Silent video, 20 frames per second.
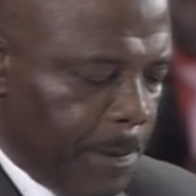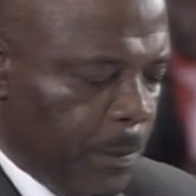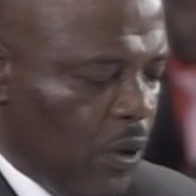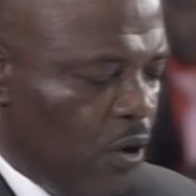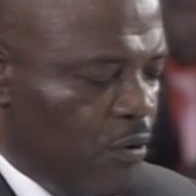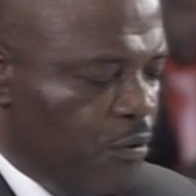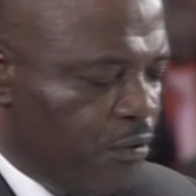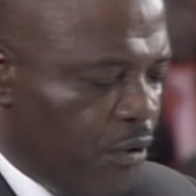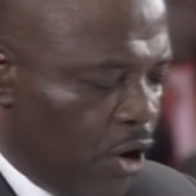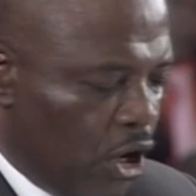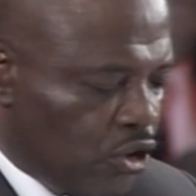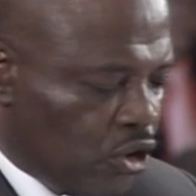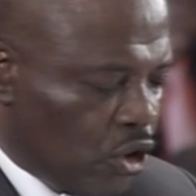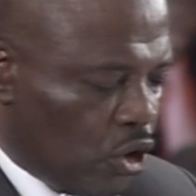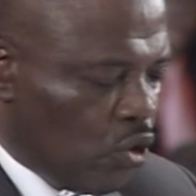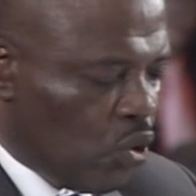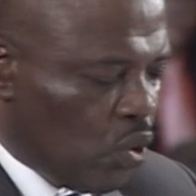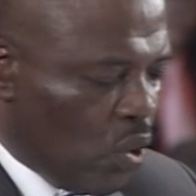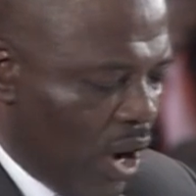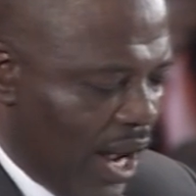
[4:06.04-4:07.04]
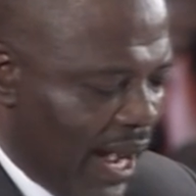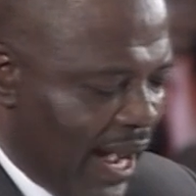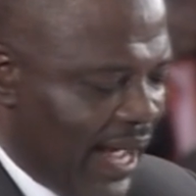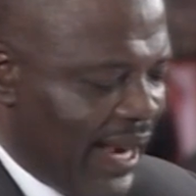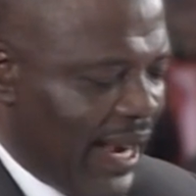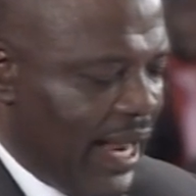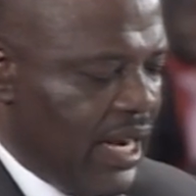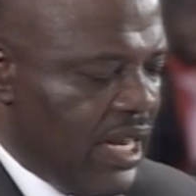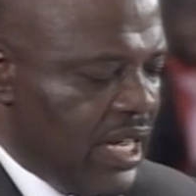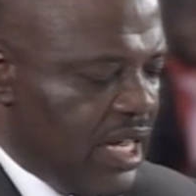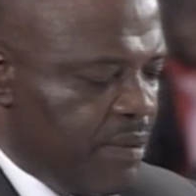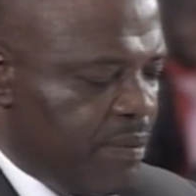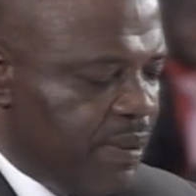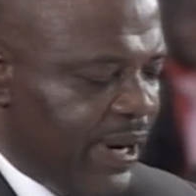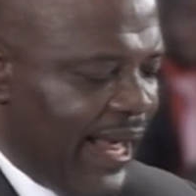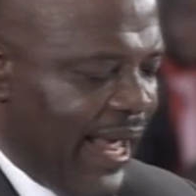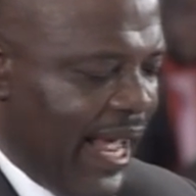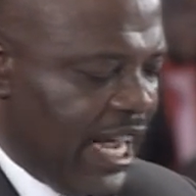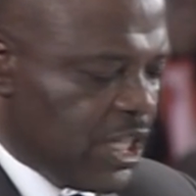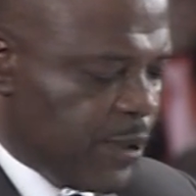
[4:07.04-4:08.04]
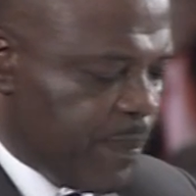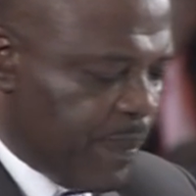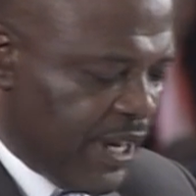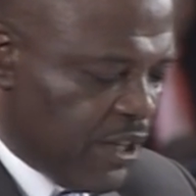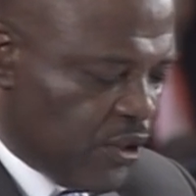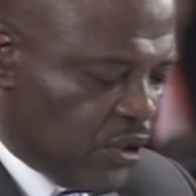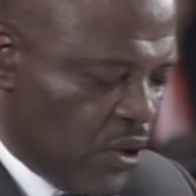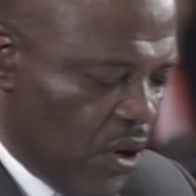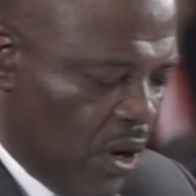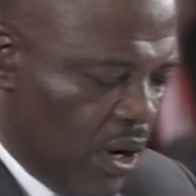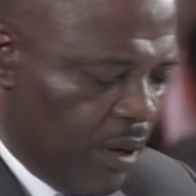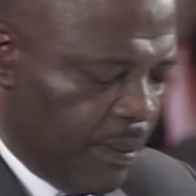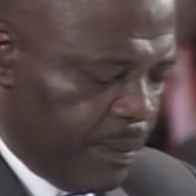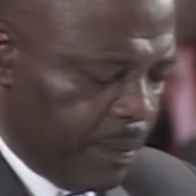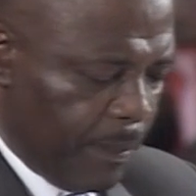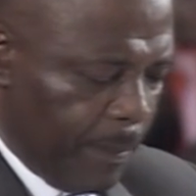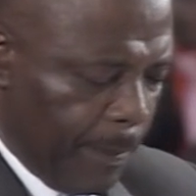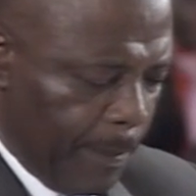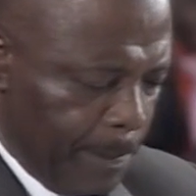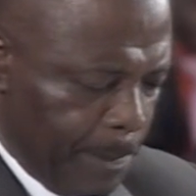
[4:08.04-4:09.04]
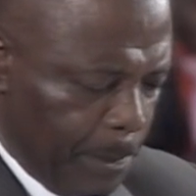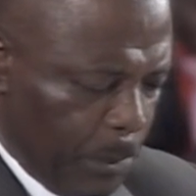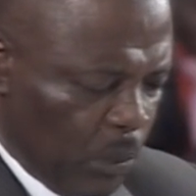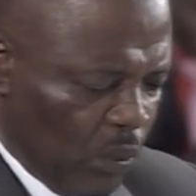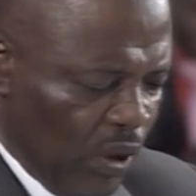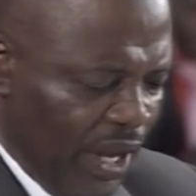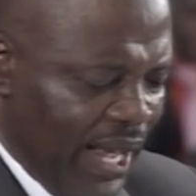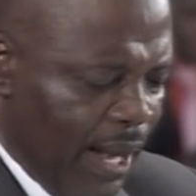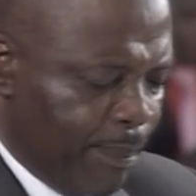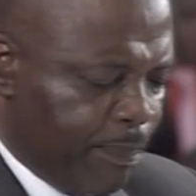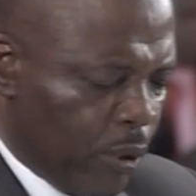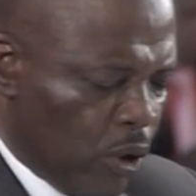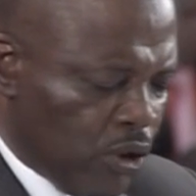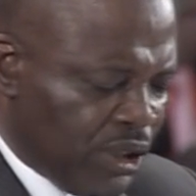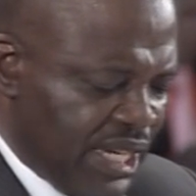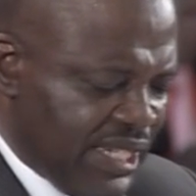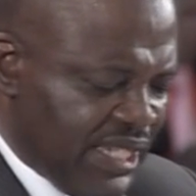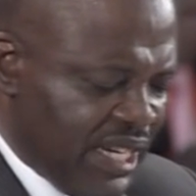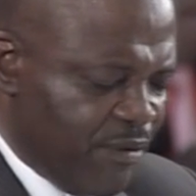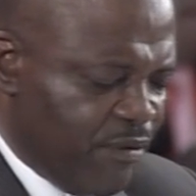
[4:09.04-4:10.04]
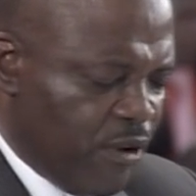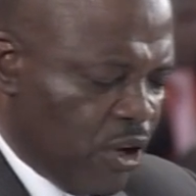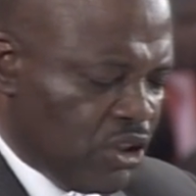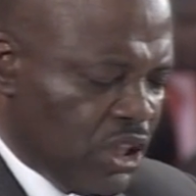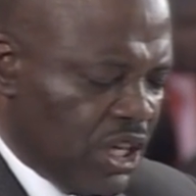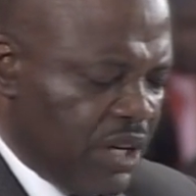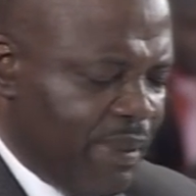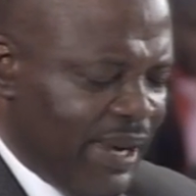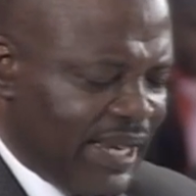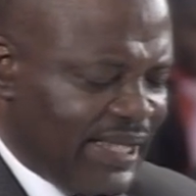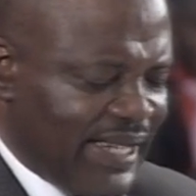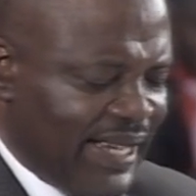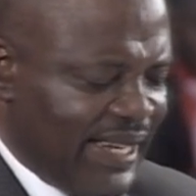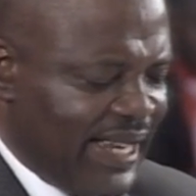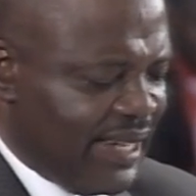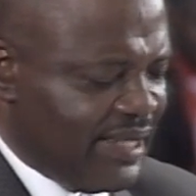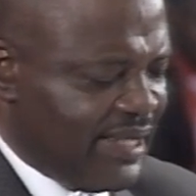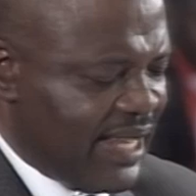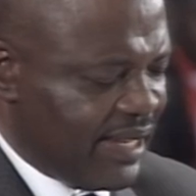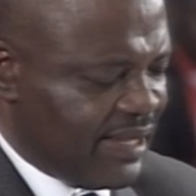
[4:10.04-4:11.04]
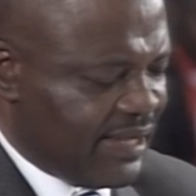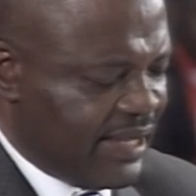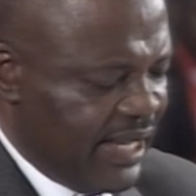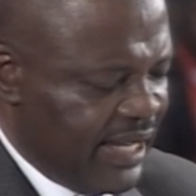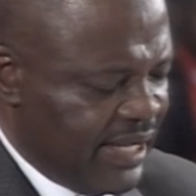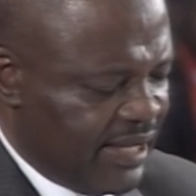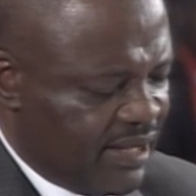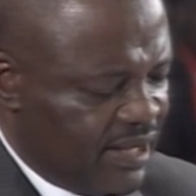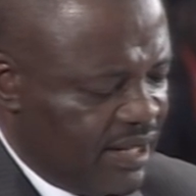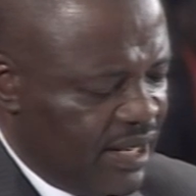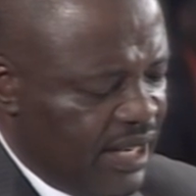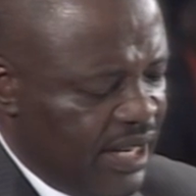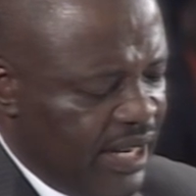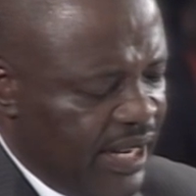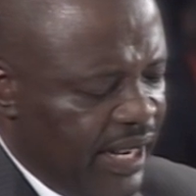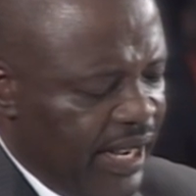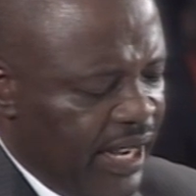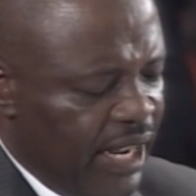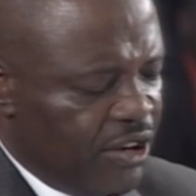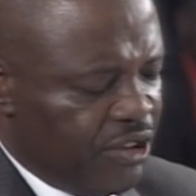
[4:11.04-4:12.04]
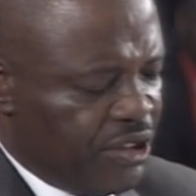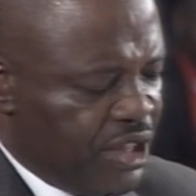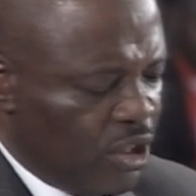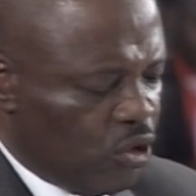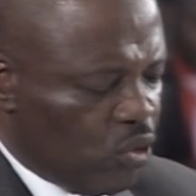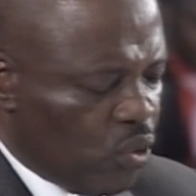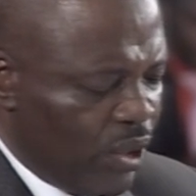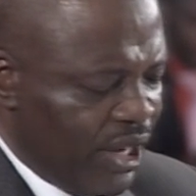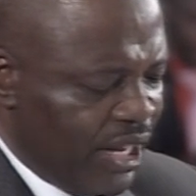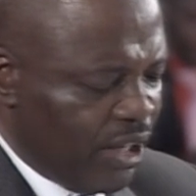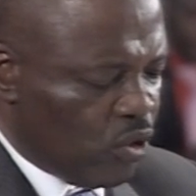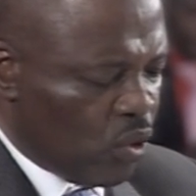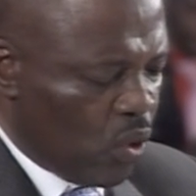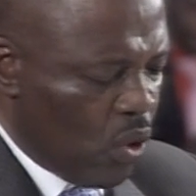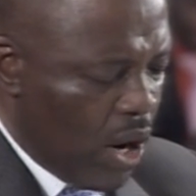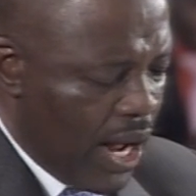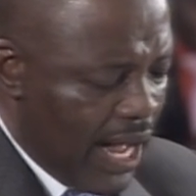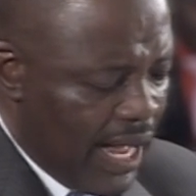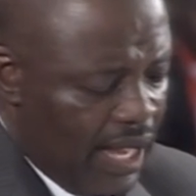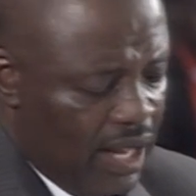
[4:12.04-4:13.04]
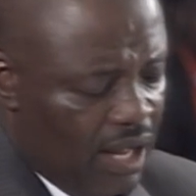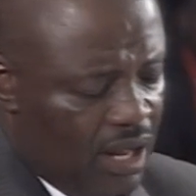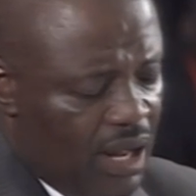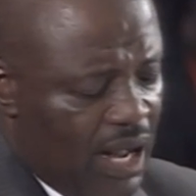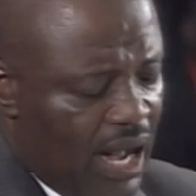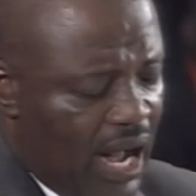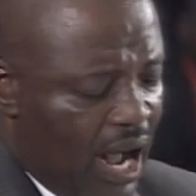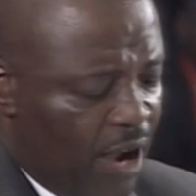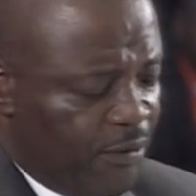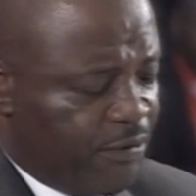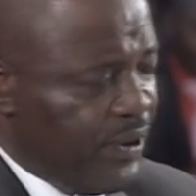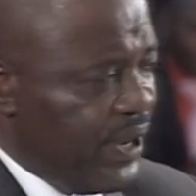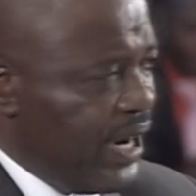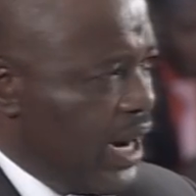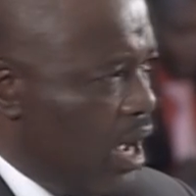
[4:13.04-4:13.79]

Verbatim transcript: votre droit à la libre expression et à protéger votre liberté d'exercice de tous les droits afférents,